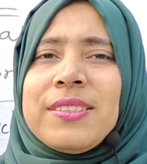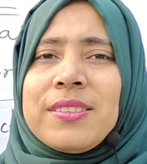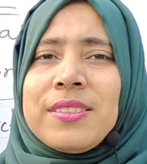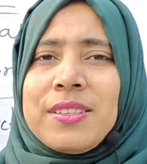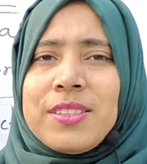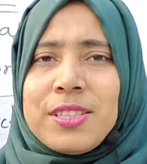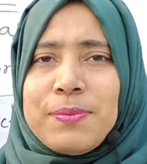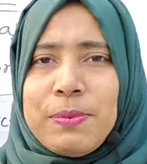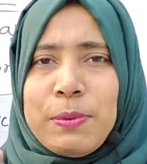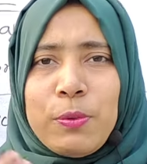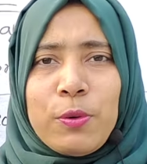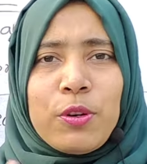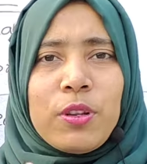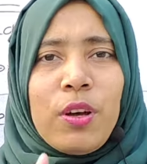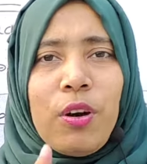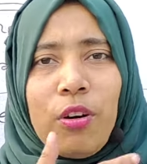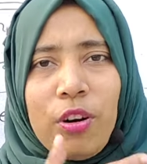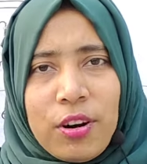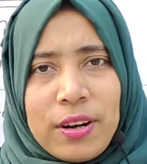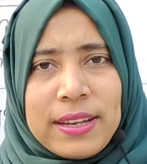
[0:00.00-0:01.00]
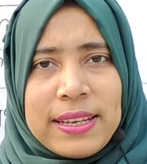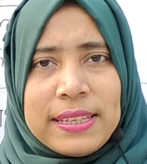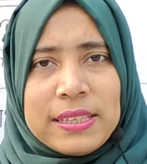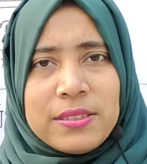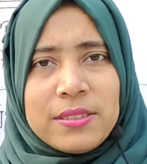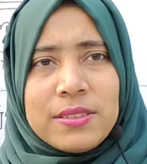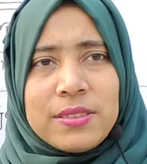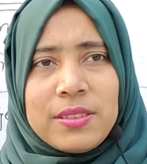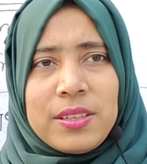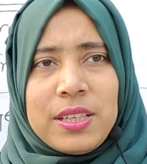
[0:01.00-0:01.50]
স্টেজ বিফোর দ্য
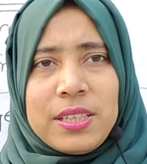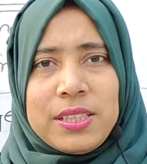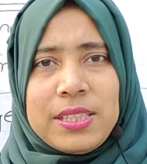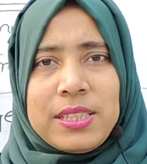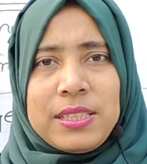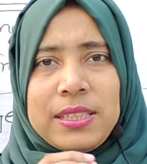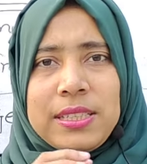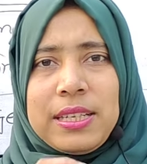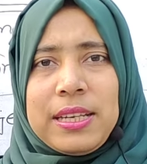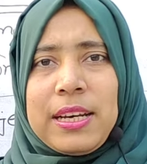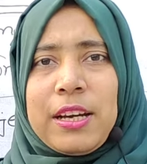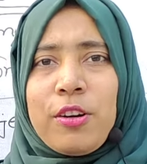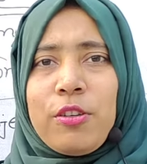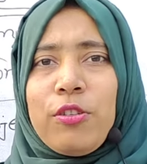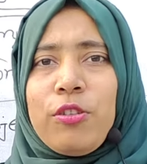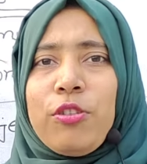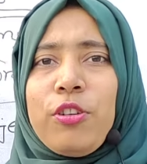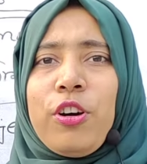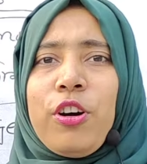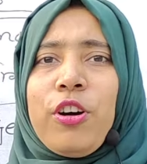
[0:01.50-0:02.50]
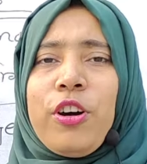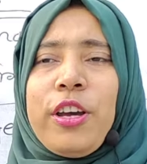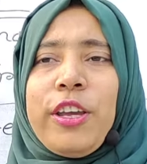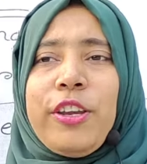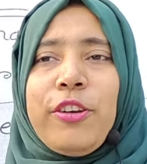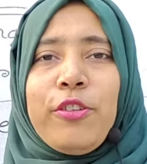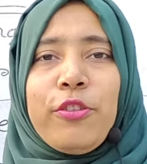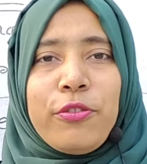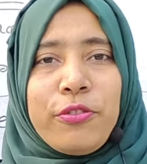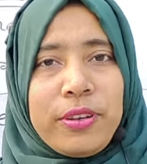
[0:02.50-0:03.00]
অডিয়েন্স যে লেখাগুলো হয়
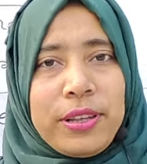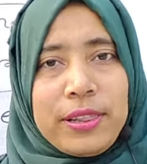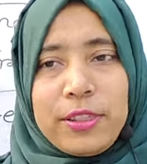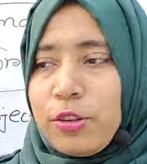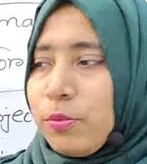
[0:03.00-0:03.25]
নোভেল